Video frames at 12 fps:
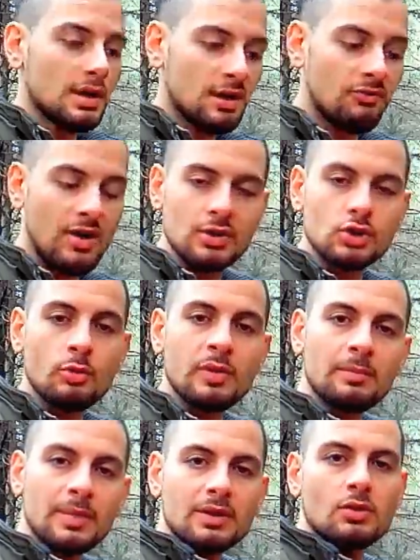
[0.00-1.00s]
che faccio
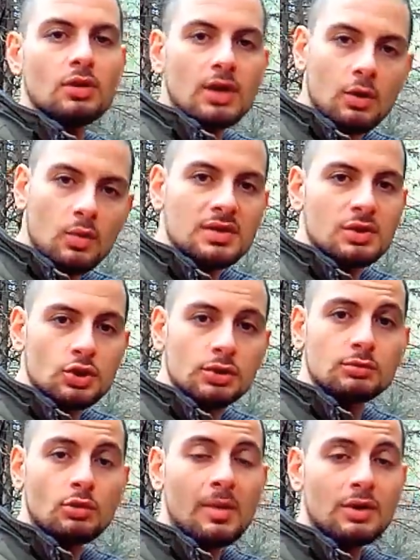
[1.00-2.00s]
per percorrere questi
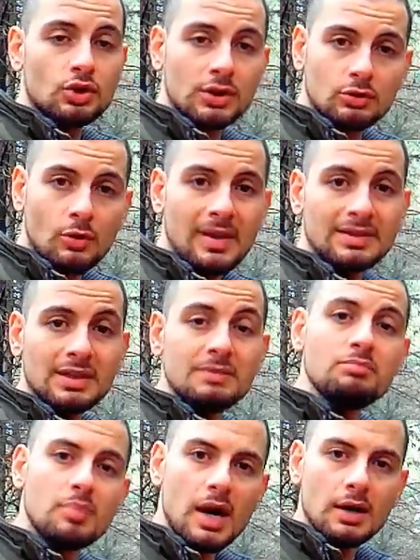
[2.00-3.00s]
100 metri
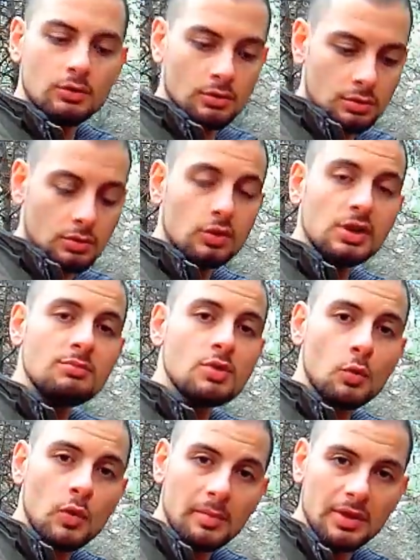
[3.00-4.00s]
in piano con il
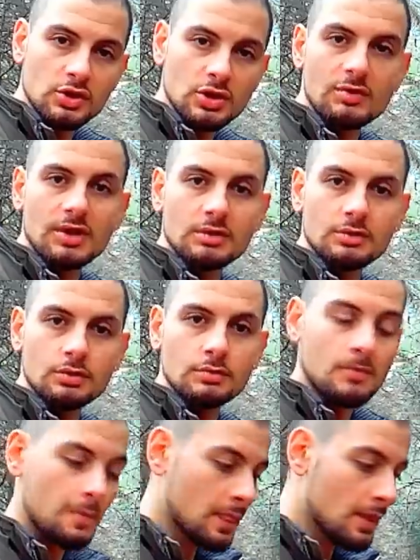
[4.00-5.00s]
mio equipaggiamento.